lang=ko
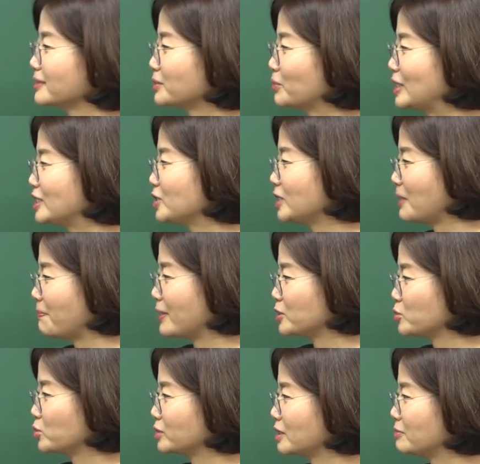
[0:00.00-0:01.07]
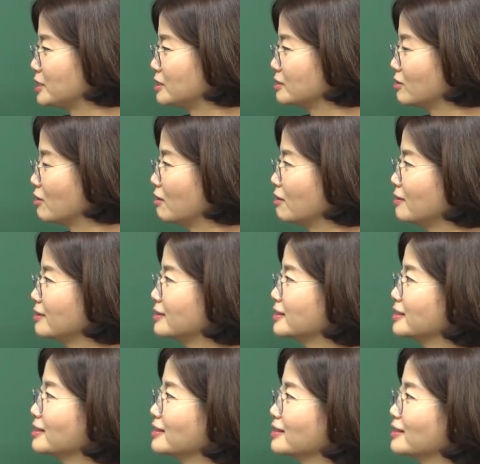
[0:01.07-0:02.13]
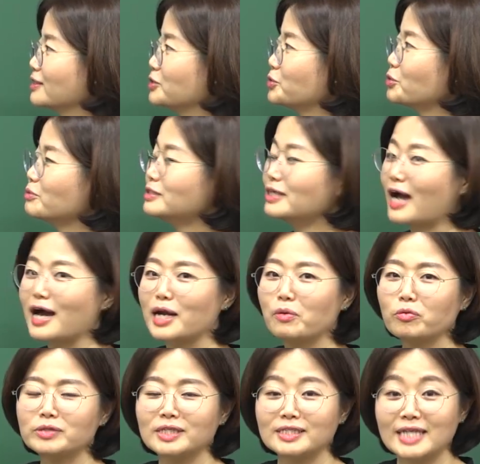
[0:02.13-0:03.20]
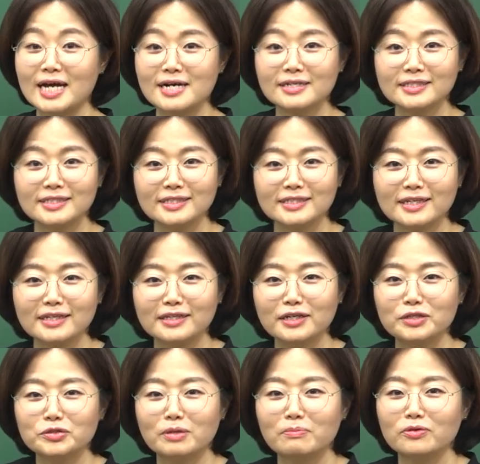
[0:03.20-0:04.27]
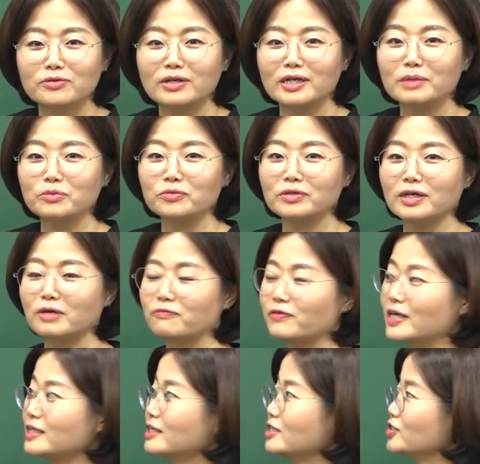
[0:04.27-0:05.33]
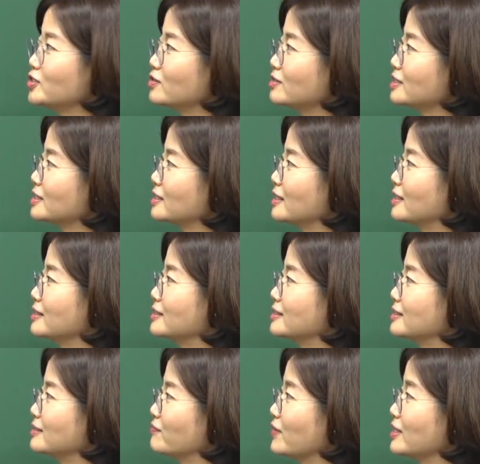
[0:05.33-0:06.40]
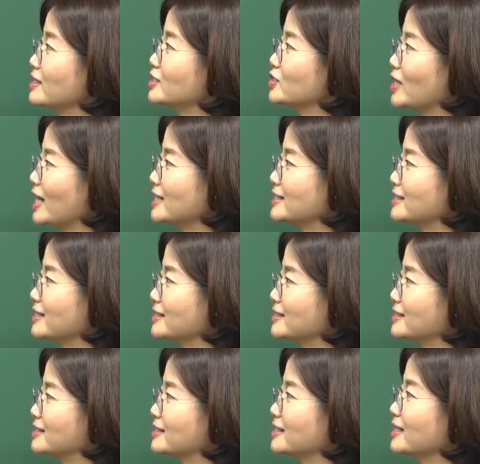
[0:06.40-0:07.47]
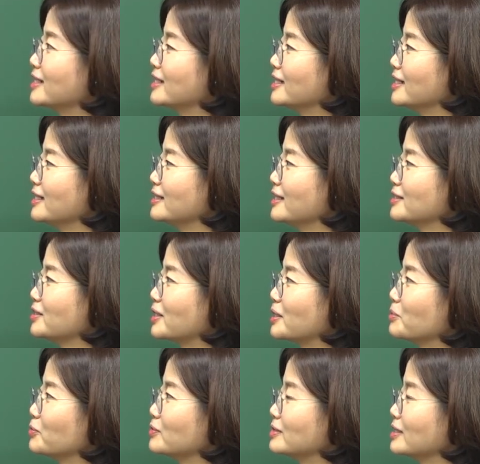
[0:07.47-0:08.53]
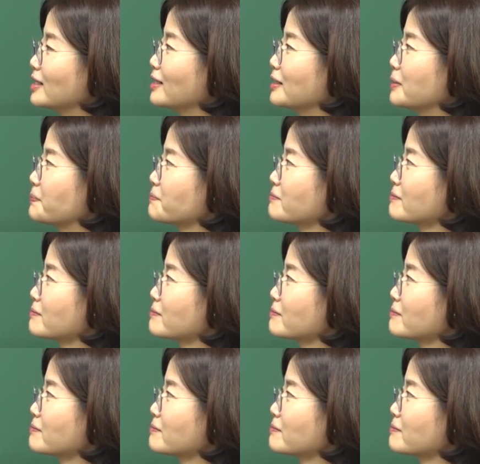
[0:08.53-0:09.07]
완전 대빵으로 재밌죠? 조금 이제 알아봅시다. 상식에 대해서 한번 알아볼게요. Financial state. 파이낸셜 에셋에 대해서 알아보는데